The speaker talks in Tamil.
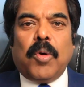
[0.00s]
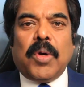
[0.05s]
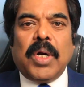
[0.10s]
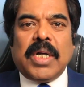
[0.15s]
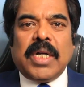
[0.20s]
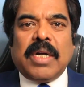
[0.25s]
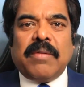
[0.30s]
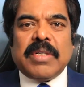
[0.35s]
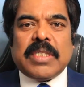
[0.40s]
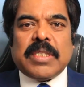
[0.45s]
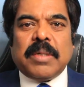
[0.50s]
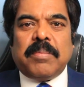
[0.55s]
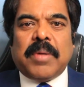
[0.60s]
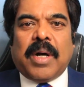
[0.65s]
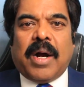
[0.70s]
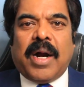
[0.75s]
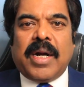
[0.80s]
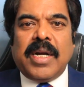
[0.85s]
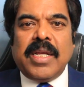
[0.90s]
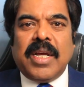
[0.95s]

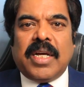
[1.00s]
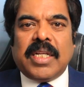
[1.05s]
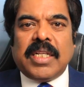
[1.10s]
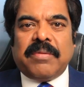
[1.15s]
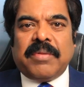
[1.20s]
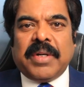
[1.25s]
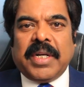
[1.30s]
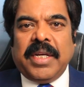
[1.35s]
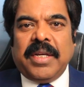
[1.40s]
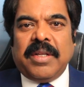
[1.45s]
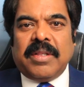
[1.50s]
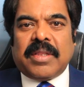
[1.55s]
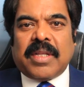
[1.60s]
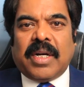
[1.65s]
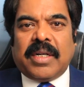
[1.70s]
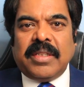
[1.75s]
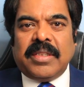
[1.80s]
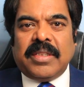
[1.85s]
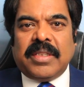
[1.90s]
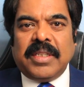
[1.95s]
முகக்கவசம் அணியாதவரை
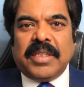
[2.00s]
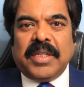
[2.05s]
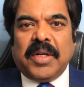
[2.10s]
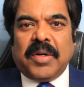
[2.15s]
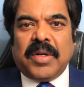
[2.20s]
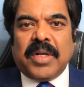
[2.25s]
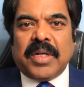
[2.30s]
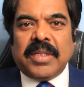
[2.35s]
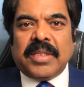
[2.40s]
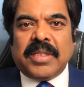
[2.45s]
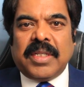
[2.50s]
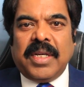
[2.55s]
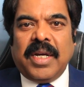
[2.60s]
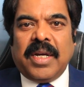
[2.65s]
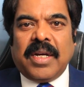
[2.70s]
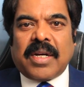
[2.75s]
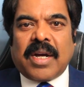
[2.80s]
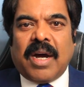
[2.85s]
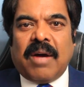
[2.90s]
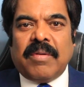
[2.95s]
தடுத்து
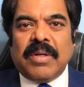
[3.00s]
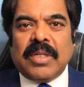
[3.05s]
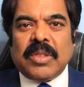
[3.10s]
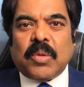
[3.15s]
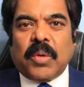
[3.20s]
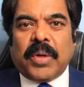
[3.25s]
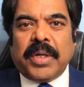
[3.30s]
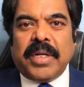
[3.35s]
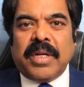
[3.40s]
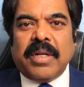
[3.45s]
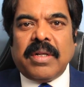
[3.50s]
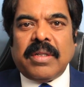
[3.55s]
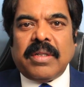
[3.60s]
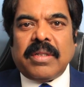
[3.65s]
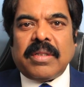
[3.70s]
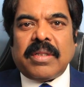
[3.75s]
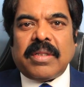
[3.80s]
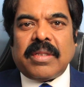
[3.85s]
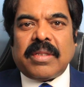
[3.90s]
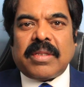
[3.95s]
நிறுத்திய காவல்துறையினர்
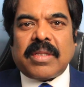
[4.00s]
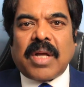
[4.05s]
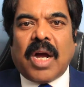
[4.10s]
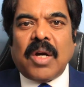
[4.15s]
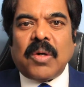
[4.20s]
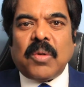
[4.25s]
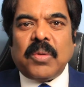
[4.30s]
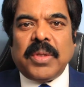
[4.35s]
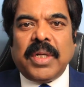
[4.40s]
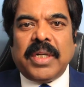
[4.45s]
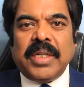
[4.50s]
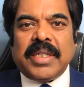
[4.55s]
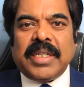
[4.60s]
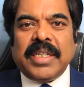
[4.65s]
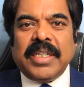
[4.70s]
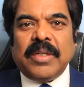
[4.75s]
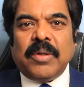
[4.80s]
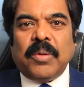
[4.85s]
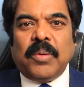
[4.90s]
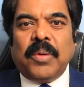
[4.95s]

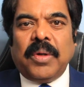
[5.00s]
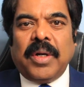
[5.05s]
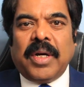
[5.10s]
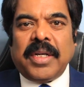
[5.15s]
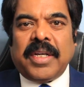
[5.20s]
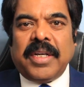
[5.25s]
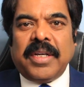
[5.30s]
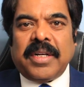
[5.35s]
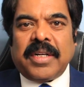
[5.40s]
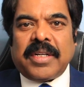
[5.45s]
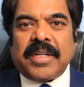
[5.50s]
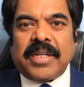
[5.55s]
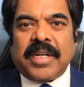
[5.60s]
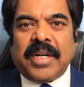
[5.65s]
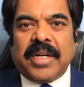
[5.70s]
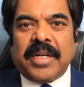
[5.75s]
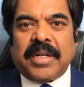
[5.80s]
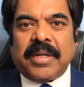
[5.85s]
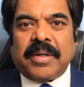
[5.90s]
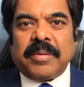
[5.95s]
தாக்குதலுக்கு உள்ளாகி
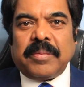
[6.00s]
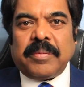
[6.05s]
இருக்கின்றனர்